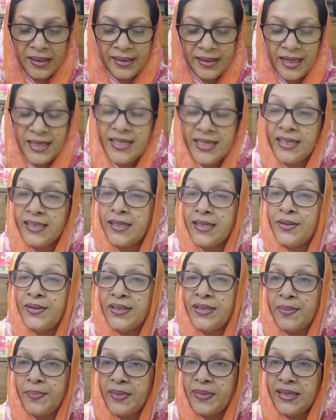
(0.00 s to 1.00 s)
তার সাথে
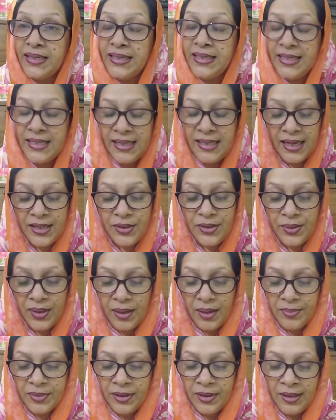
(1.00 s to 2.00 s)
হচ্ছে ব্রিটিশ শাসন
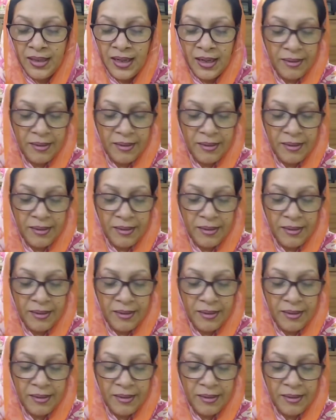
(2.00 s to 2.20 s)
আমল